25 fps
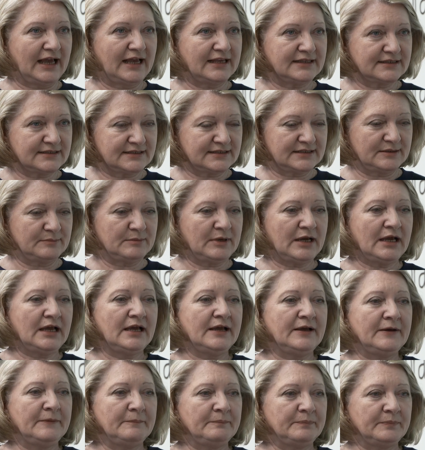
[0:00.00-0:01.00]
enzym.
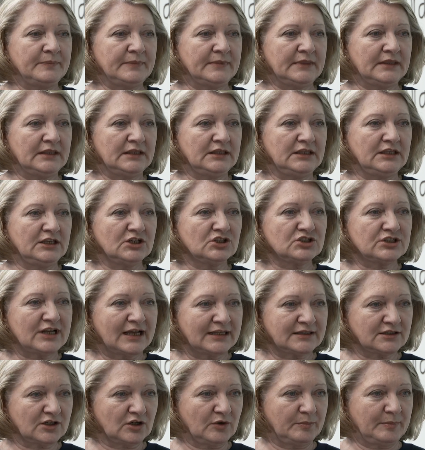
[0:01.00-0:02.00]

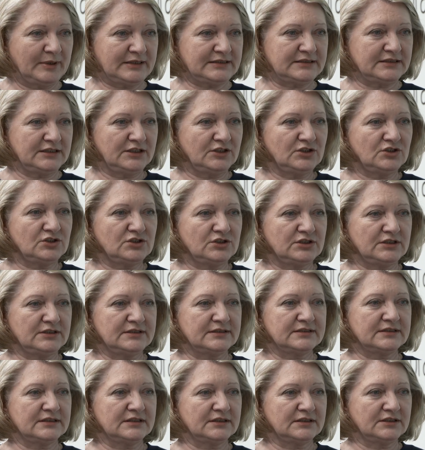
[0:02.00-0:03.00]
Nierzadko pacjenci
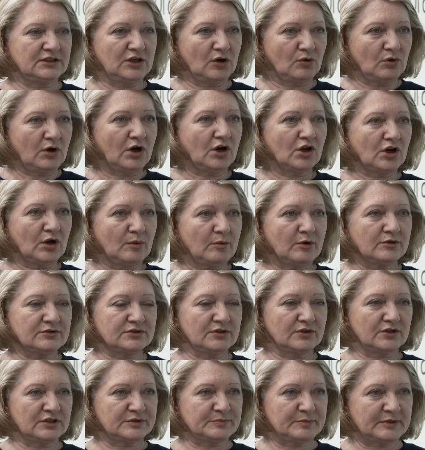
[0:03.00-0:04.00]
z tą chorobą
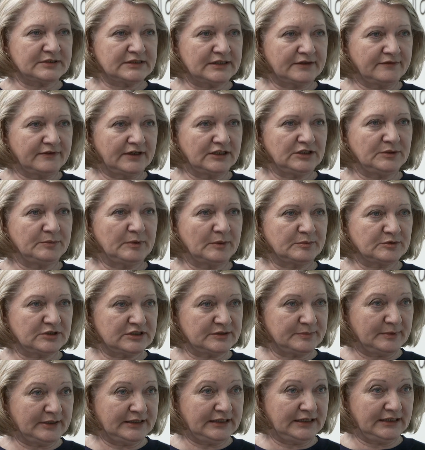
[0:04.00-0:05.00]
są rozpoznawani
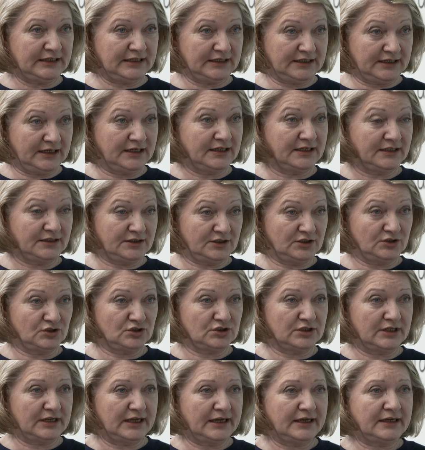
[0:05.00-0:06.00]
poprzez badania
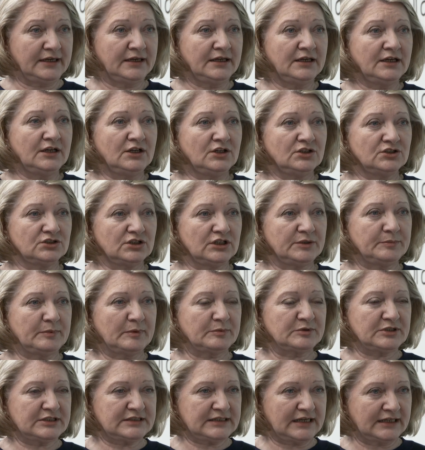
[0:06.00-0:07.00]
genetyczne, czyli
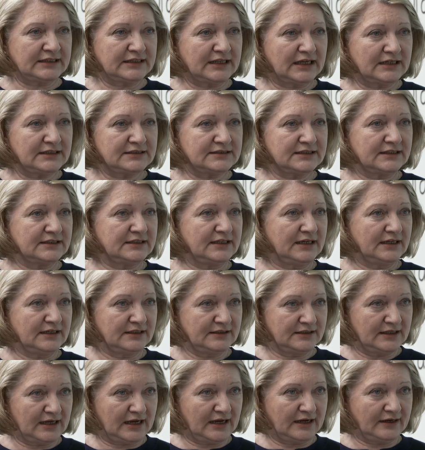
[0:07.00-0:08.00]
poprzez analizę
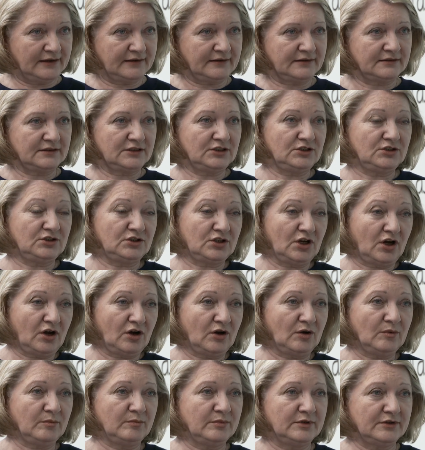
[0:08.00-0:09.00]
DNA i
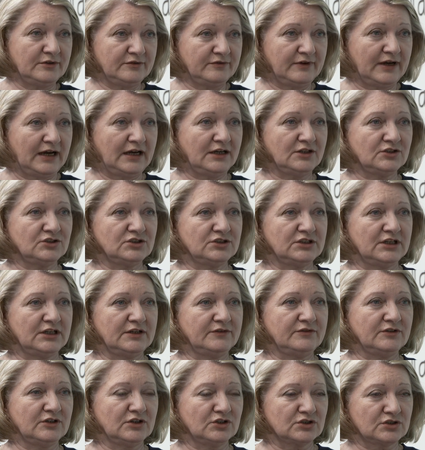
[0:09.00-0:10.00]
to bywa,
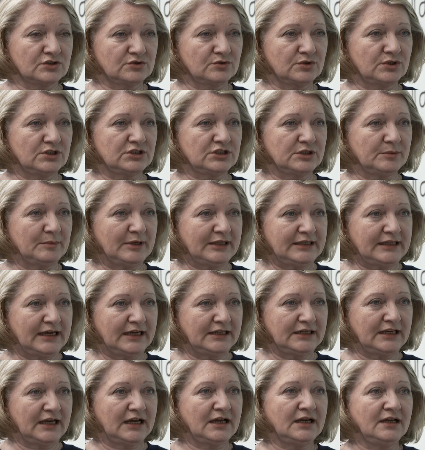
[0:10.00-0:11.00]
że wykorzystuje się
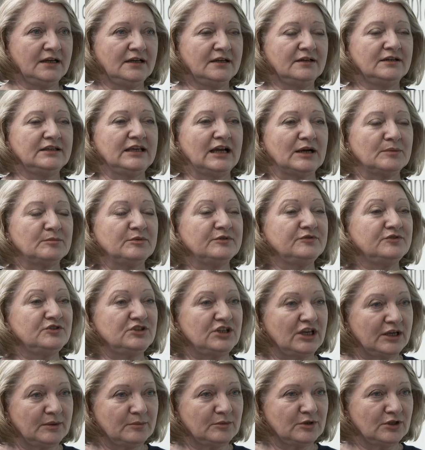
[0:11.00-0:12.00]
badania jakby w
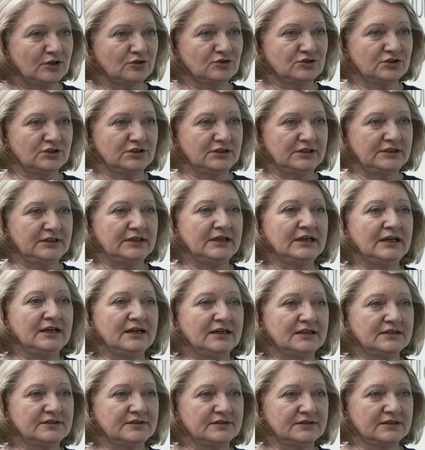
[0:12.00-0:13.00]
ciemno, czyli
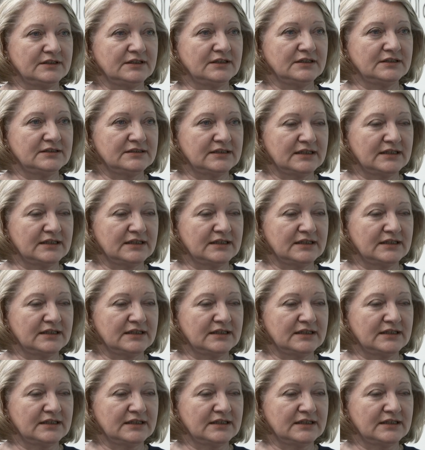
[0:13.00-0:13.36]
z,